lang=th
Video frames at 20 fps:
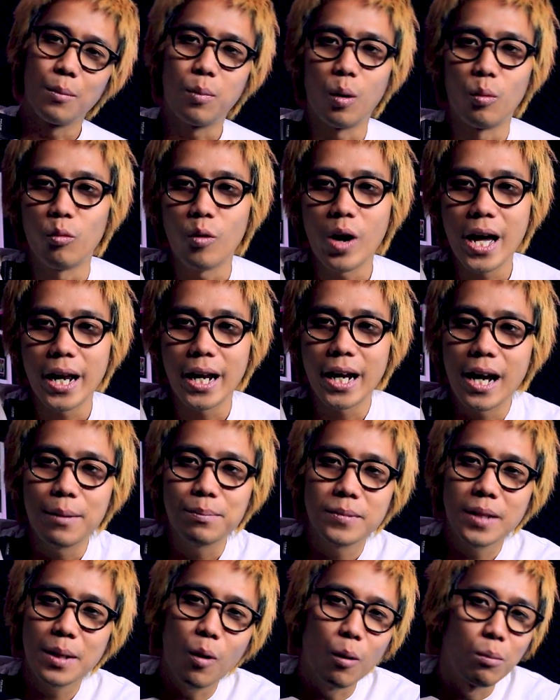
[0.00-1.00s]
ผมว่านะครั
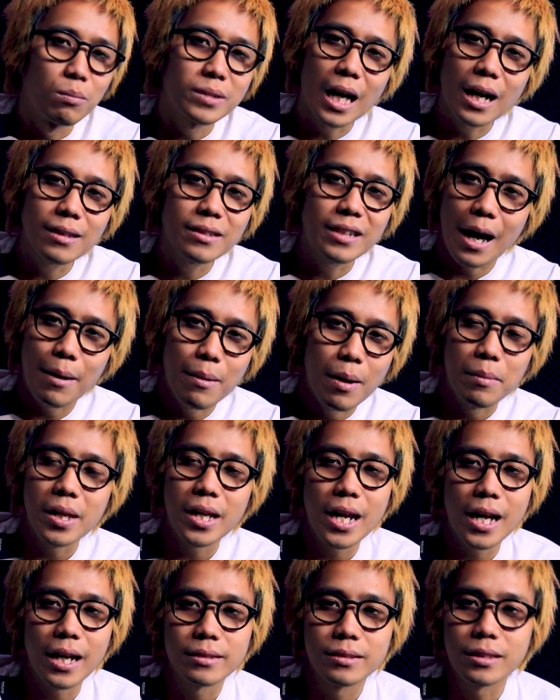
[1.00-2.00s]
บ ถ้าผมตั้งสายแบบ
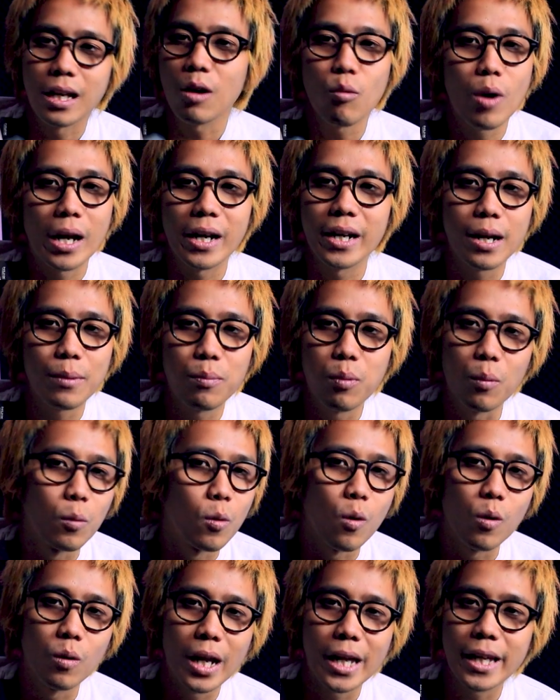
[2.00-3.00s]
นี้เนี่ยทั้งวันเนี่ยผม
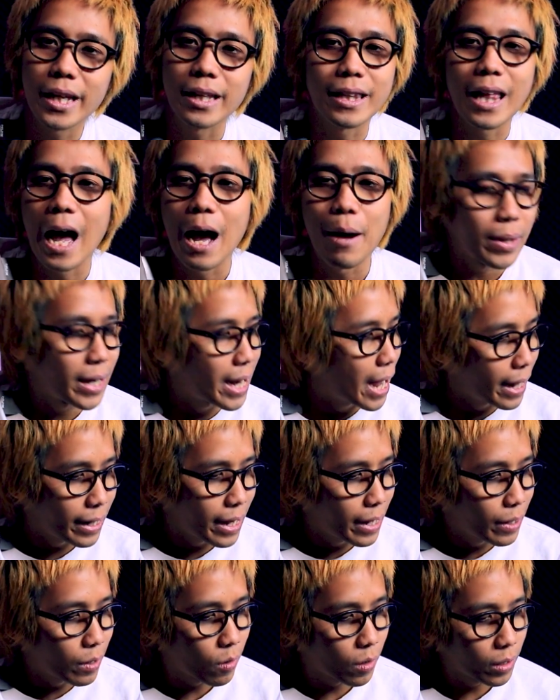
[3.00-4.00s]
คงเล่นกีตาร์ไม่ได้
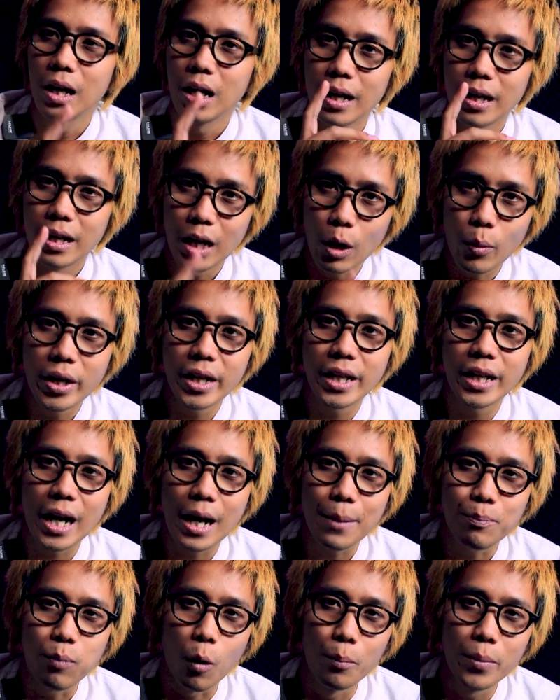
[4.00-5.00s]
แน่นอน แล้ววันนี้นะ
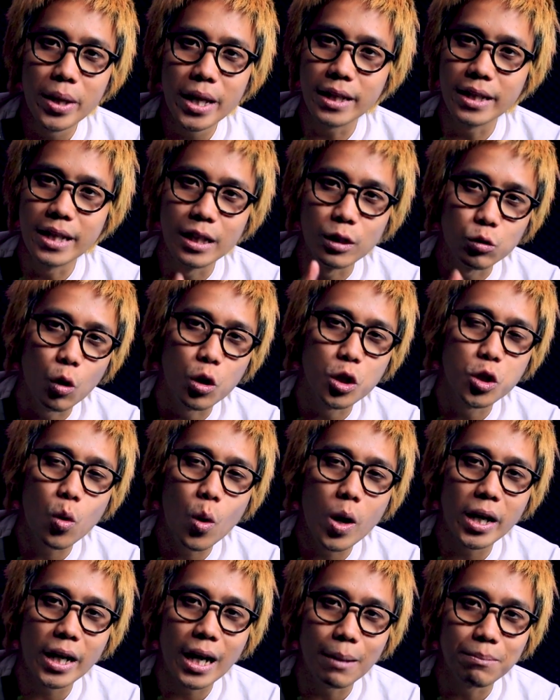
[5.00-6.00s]
ครับผมมีอีกหนึ่งตัว
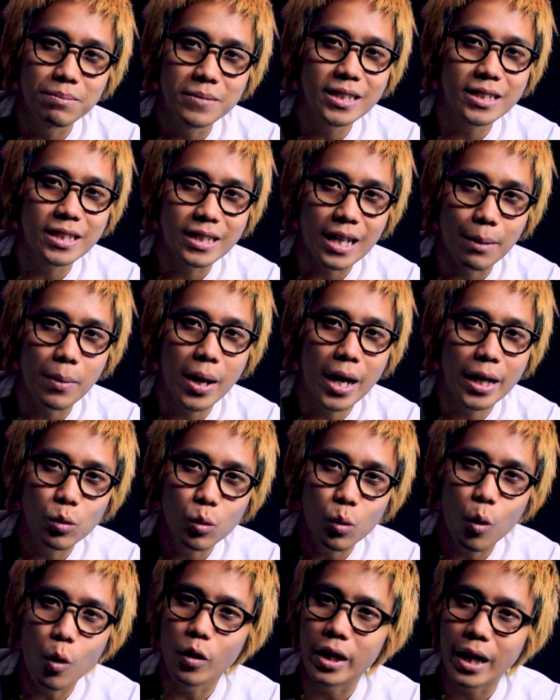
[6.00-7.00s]
ช่วยนะครับที่จะทำให้
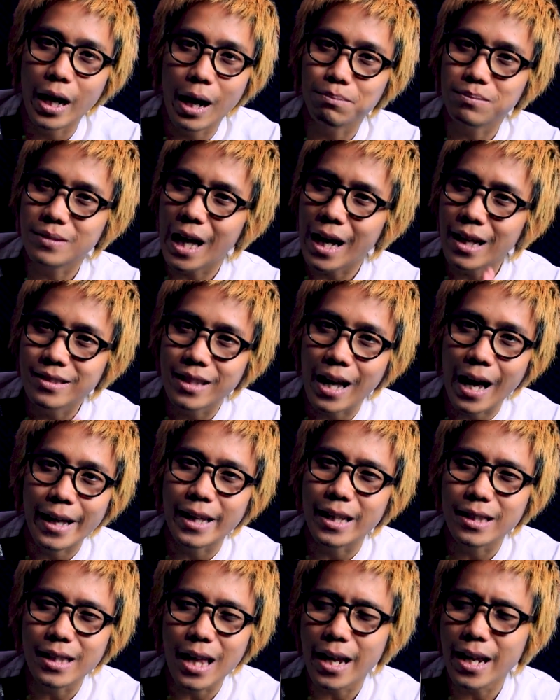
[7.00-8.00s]
ทุกคนนะครับตั้งสาย
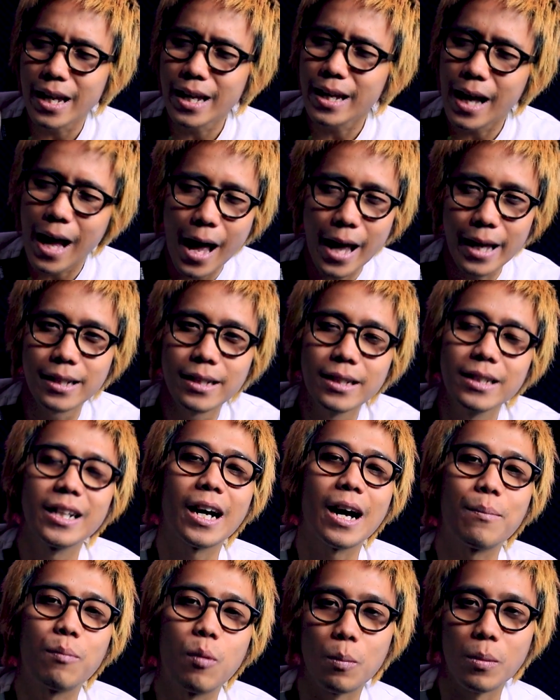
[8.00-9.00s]
กีตาร์ได้ง่ายขึ้น
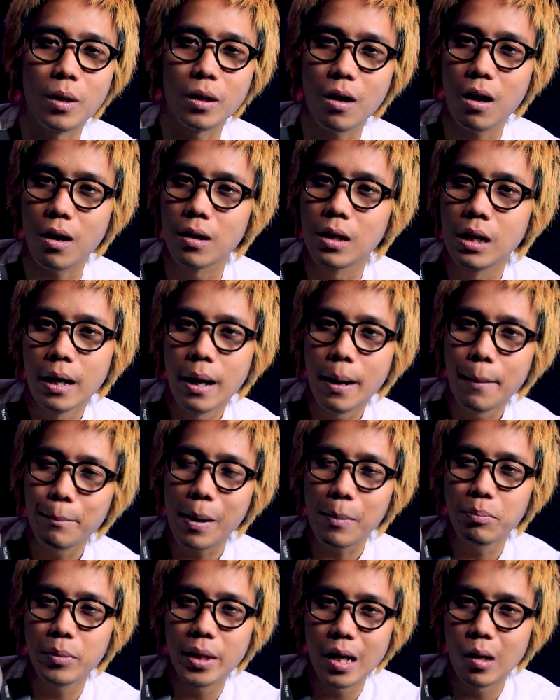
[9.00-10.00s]
นะครับผมแล้วก็
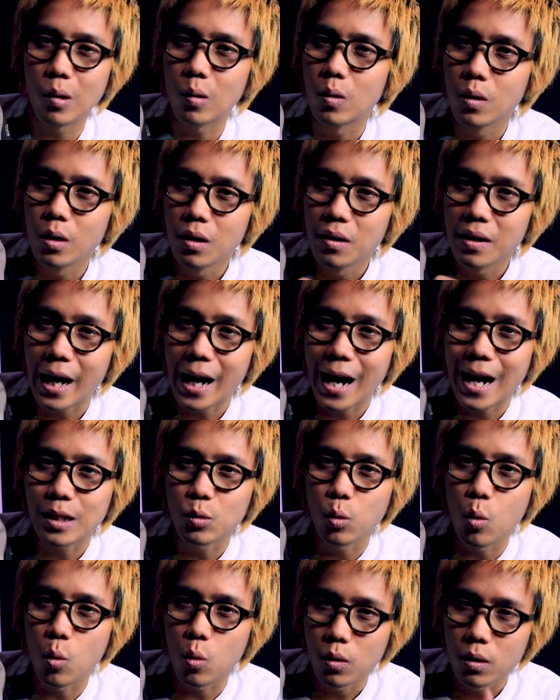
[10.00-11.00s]
แป๊บเดียวราคา
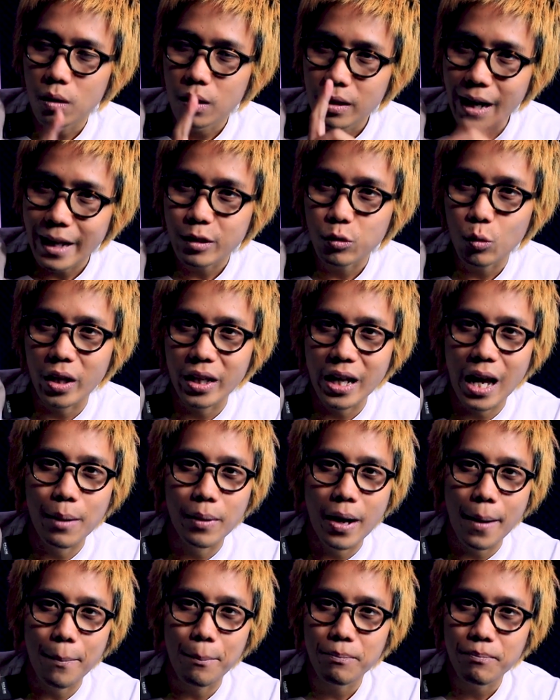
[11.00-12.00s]
ถูกและสวยงาม
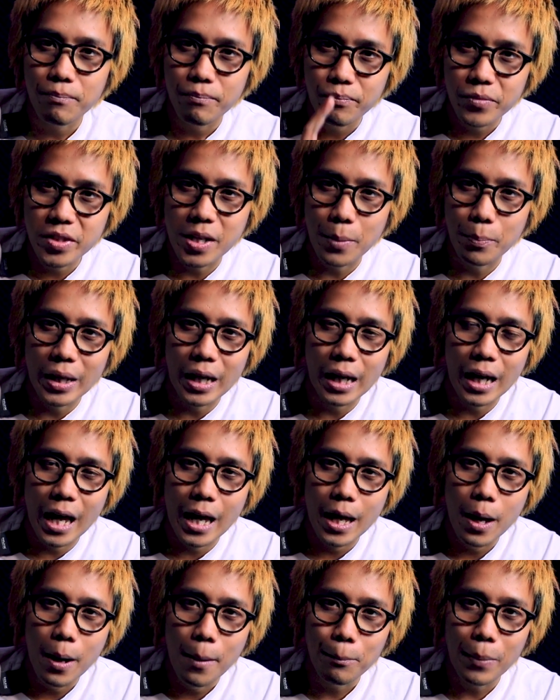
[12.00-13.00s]
ครับ จะเป็นอะไร
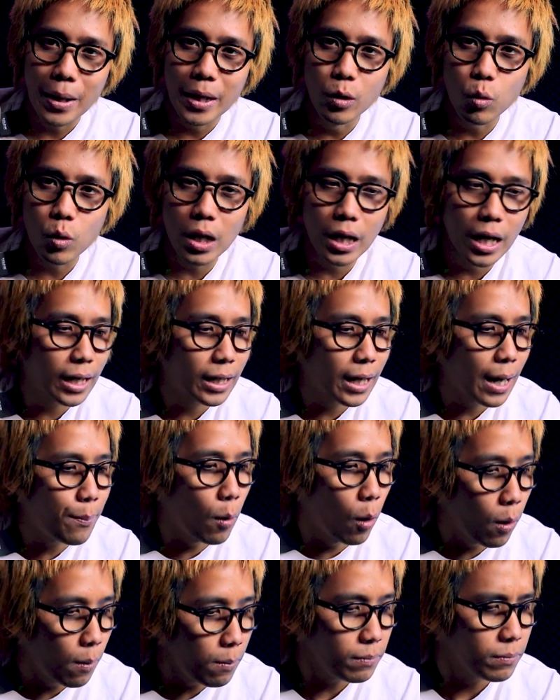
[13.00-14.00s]
ไปดูกันเลยครับ
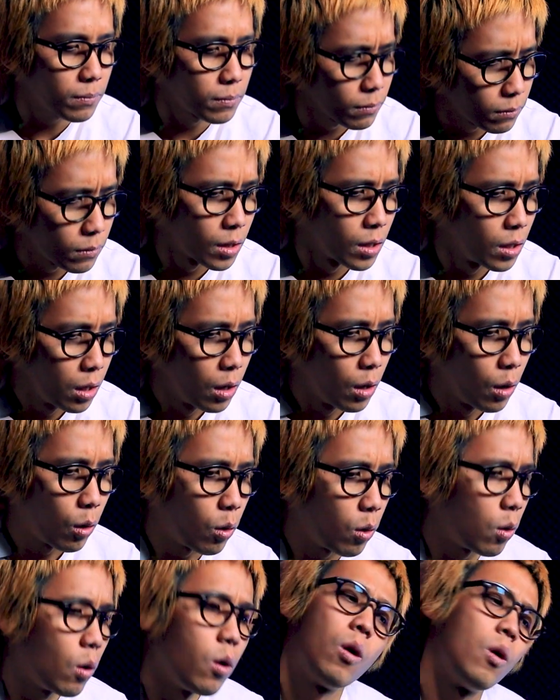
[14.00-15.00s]
ผม
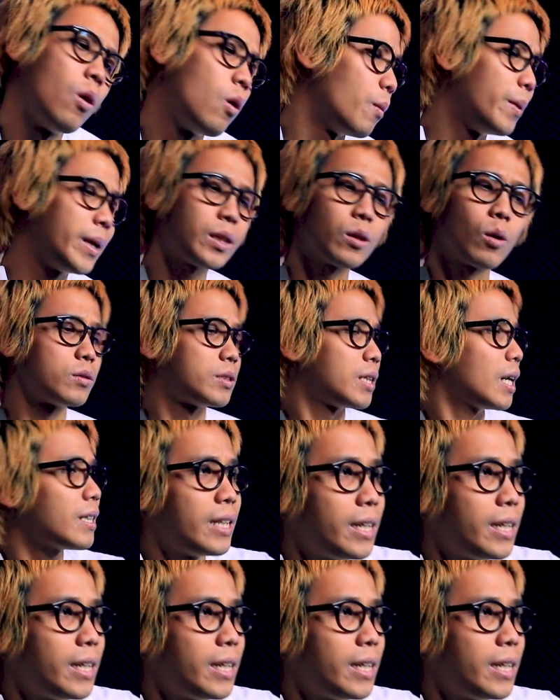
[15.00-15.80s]
โอ้โห ไม่ตรงสัก